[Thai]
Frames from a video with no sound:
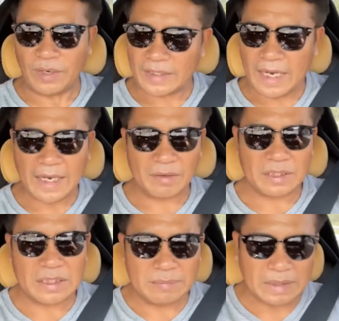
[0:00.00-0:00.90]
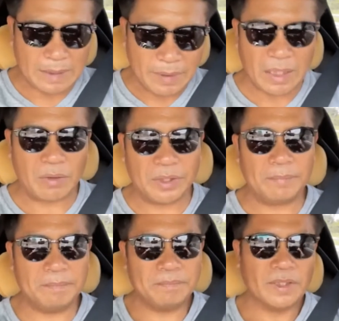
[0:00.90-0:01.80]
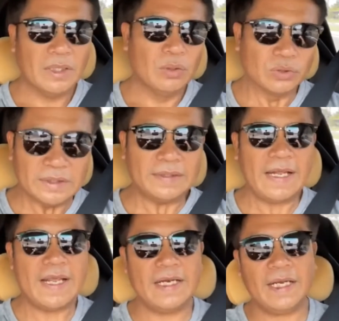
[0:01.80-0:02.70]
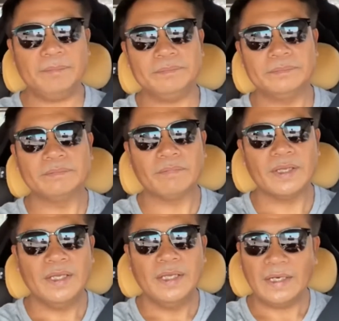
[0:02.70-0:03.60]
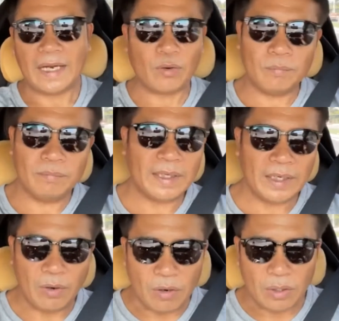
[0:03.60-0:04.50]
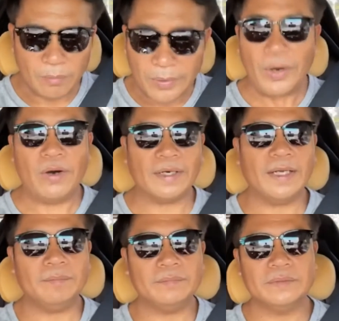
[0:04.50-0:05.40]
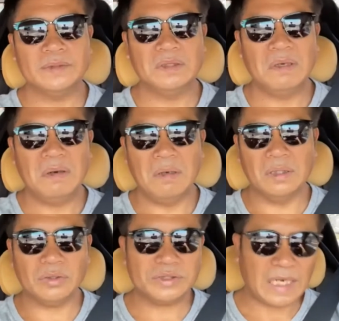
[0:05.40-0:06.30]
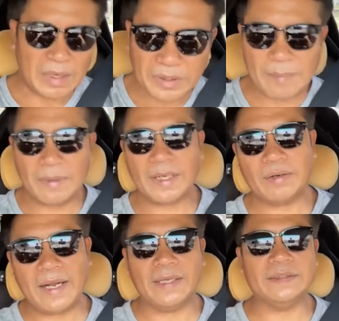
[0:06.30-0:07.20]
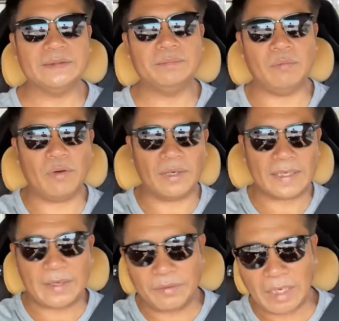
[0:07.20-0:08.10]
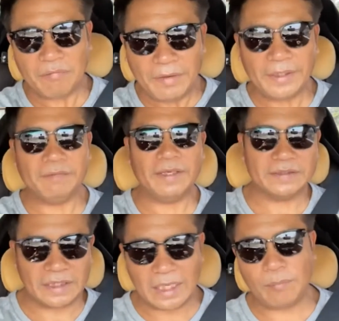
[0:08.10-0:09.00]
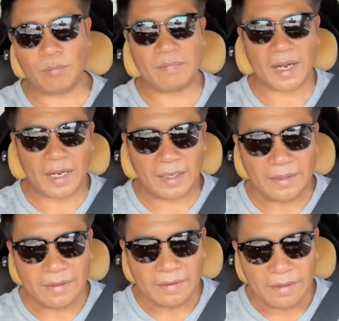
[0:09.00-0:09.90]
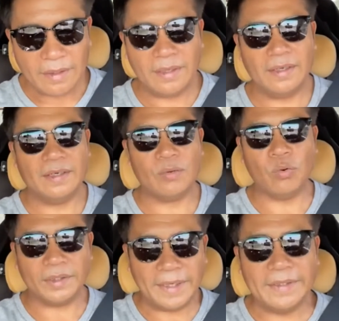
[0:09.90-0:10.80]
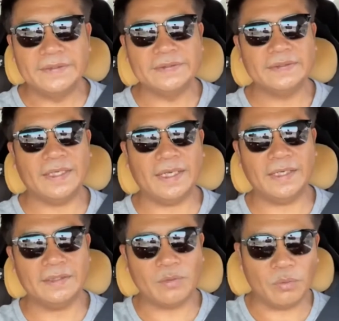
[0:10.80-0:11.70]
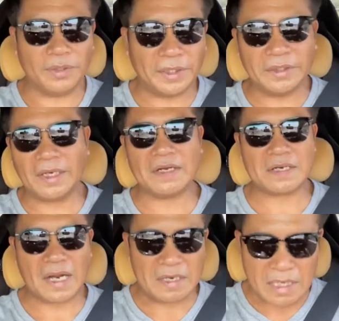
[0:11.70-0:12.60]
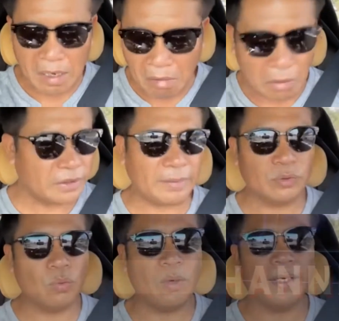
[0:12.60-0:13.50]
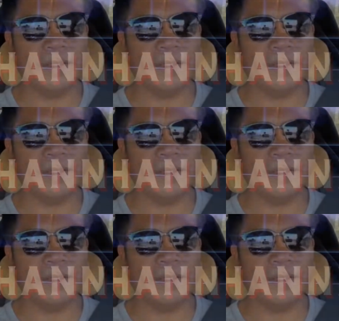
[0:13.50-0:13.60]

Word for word: ออกร่างกายแล้วคือมันทำให้เราเนี่ยรู้สึกดีนะครับ หลายคนไม่เคยออกลองไม่ออกนะครับ เออตอนเช้าทำอะไรก็ได้ผมออกร่างกายโดยการวิ่ง วิ่งเสร็จแล้วผมมาขุดดินนะฮะขุดดินให้ร่างกายเหงื่อออกเต็มตัวเล